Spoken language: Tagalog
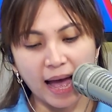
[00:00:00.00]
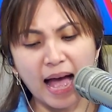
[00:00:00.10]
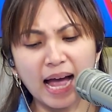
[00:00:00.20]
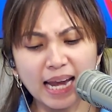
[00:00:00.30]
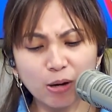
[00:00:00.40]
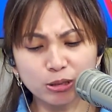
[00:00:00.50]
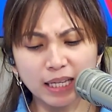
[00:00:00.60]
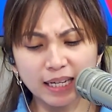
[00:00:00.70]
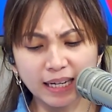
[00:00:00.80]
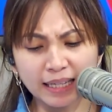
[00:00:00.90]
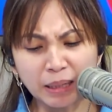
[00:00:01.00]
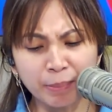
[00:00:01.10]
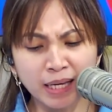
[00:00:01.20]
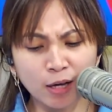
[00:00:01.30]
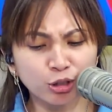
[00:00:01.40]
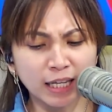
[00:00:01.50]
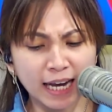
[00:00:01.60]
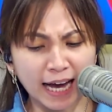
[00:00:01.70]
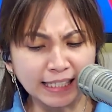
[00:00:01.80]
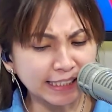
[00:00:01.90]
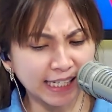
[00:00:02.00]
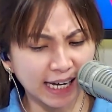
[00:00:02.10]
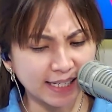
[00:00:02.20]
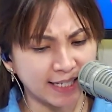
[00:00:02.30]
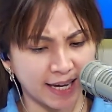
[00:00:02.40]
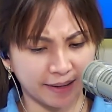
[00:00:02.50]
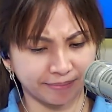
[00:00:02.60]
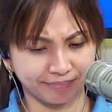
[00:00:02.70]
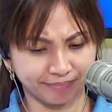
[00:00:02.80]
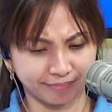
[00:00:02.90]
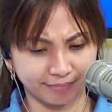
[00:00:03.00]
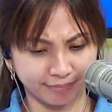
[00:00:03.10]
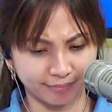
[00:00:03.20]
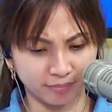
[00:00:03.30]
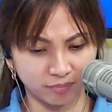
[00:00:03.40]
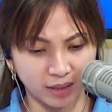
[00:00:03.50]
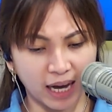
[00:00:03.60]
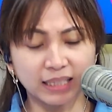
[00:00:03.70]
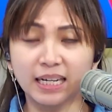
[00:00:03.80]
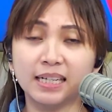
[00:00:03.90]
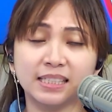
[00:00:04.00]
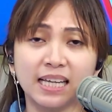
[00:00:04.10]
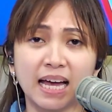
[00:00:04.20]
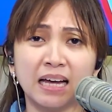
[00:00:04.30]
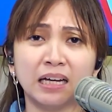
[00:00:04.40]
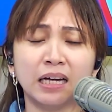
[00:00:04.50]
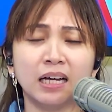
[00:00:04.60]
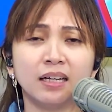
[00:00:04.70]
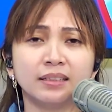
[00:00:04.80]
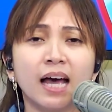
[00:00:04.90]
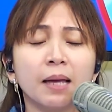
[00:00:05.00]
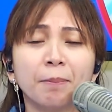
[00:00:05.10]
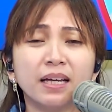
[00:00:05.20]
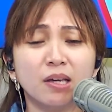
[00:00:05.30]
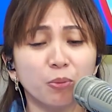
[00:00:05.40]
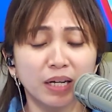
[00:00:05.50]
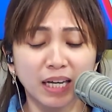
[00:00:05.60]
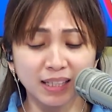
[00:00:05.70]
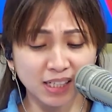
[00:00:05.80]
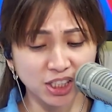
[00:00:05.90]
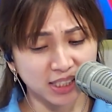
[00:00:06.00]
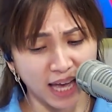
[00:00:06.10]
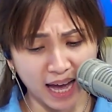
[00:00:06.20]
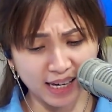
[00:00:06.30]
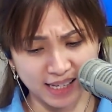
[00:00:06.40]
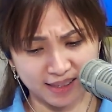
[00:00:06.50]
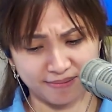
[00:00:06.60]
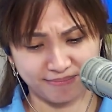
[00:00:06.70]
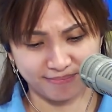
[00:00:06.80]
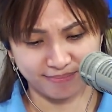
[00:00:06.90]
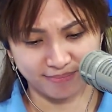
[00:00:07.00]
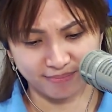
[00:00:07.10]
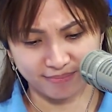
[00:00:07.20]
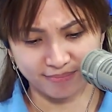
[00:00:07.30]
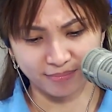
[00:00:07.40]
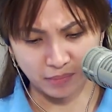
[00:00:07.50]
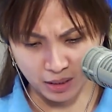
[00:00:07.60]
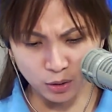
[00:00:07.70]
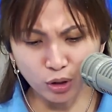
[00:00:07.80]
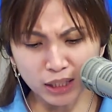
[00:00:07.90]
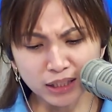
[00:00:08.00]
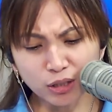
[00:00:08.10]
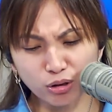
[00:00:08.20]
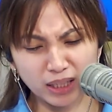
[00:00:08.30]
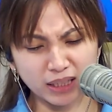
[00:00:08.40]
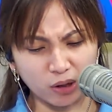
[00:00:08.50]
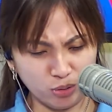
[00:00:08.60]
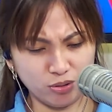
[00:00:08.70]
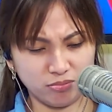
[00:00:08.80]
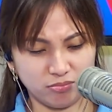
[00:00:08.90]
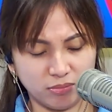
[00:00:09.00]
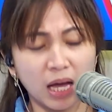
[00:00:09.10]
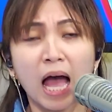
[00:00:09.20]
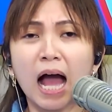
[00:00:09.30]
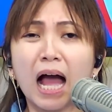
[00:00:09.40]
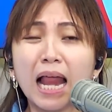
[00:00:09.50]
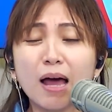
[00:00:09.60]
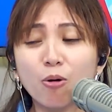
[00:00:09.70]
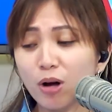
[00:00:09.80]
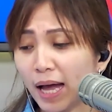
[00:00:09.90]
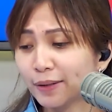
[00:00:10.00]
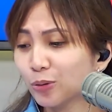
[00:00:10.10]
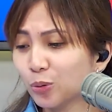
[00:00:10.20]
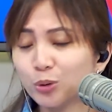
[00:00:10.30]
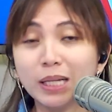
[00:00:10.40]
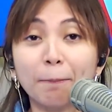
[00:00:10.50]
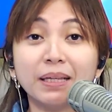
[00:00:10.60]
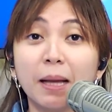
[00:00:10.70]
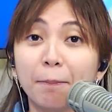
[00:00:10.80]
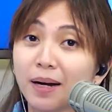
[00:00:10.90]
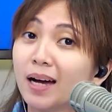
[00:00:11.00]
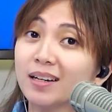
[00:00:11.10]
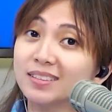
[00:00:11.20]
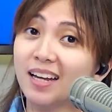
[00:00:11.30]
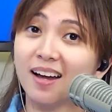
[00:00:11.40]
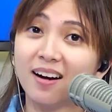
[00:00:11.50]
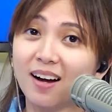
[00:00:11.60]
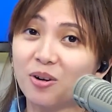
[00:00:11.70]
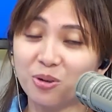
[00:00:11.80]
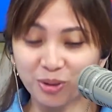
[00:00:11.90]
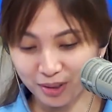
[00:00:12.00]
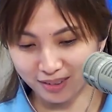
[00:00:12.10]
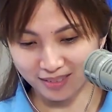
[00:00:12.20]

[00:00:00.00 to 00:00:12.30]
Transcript: Akala ko talaga nabigay ko na lahat sa kanya. Hanggang sa Nakipaghiwalay na siya sa akin. Gulat na gulat ako. Akala ko nga nung una pinaprank niya lang ako.